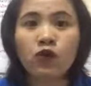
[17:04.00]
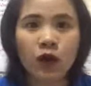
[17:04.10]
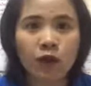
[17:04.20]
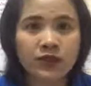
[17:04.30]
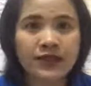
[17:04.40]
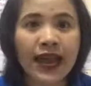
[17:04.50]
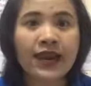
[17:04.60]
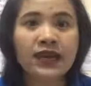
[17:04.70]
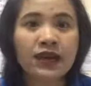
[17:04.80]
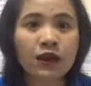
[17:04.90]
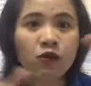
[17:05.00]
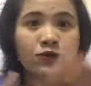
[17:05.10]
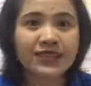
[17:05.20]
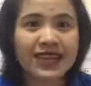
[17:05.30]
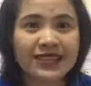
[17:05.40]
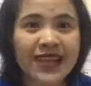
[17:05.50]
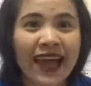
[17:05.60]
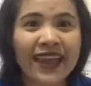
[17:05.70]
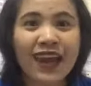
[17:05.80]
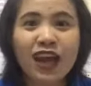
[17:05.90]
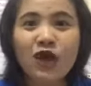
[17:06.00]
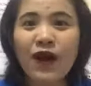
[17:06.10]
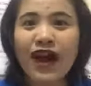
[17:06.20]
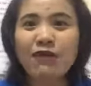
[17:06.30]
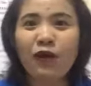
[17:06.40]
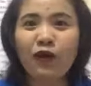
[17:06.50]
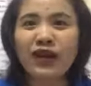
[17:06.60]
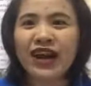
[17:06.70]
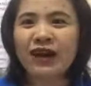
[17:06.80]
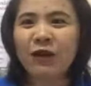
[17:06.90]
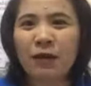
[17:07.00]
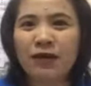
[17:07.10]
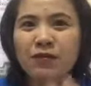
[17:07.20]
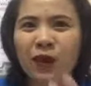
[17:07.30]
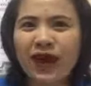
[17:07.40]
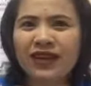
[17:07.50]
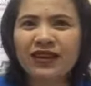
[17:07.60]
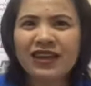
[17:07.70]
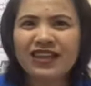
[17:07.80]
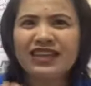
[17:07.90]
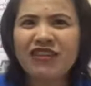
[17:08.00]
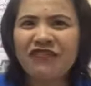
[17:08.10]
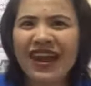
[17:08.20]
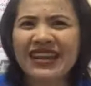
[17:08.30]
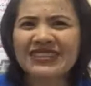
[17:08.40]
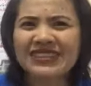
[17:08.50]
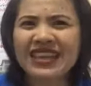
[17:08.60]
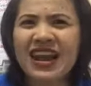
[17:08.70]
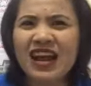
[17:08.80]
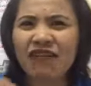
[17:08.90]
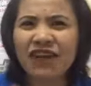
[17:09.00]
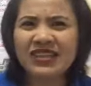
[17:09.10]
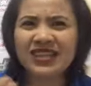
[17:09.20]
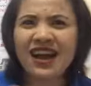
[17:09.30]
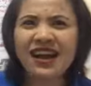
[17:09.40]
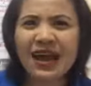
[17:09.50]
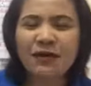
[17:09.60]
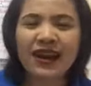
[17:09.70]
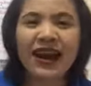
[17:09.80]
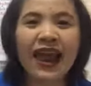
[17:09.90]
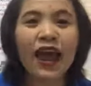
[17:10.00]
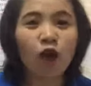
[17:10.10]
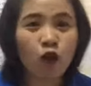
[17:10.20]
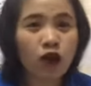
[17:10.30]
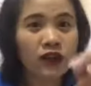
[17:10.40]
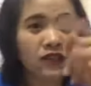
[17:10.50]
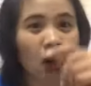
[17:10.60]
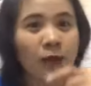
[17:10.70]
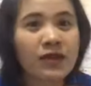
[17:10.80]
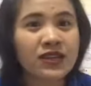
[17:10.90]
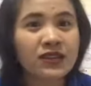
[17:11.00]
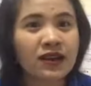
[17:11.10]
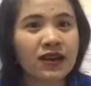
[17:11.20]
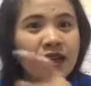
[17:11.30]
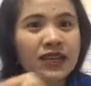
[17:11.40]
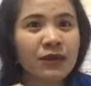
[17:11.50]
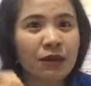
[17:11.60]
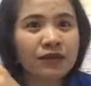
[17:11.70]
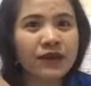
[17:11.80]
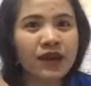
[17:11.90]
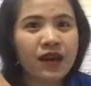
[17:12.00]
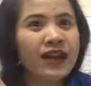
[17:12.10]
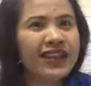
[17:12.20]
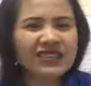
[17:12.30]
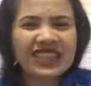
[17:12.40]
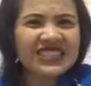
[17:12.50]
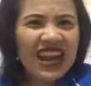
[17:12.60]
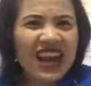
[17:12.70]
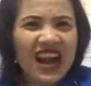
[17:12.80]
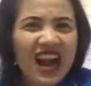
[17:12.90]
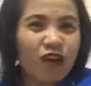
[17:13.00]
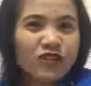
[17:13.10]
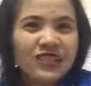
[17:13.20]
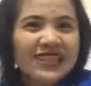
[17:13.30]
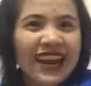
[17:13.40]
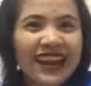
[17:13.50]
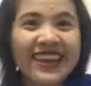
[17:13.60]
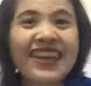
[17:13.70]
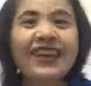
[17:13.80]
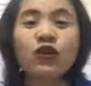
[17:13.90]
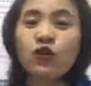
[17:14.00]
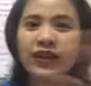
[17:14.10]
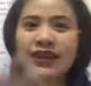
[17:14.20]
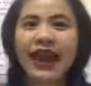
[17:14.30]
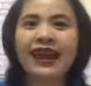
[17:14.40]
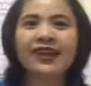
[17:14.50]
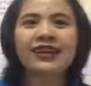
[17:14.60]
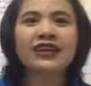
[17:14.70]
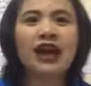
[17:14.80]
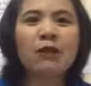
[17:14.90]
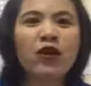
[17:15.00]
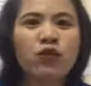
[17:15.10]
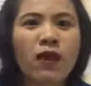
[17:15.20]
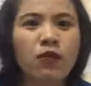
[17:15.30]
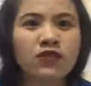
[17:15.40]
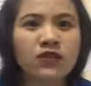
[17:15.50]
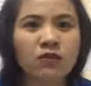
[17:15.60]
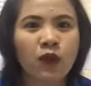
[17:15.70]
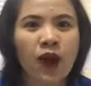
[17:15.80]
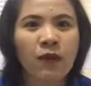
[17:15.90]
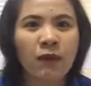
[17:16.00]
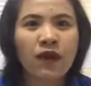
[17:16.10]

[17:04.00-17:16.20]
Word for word: กังวลใจเรื่องที่ทำให้คุณเสียใจหรือว่าใครบางคนที่กำลังแบบเหมือนว่าคิดถึงแฟนจะเลิกกับแฟนจะเลิกแหล่ไม่เลิกแหล่คุณก็ชอบนึกถึงเรื่องที่แบบเฮ้ยถ้าฉันเลิกกับเขาจริงๆล่ะนี่นู่นนี่นั่นอะไรอย่างเงี้ยที่ทำให้คุณแบบรู้สึกเหมือนว่าแบบ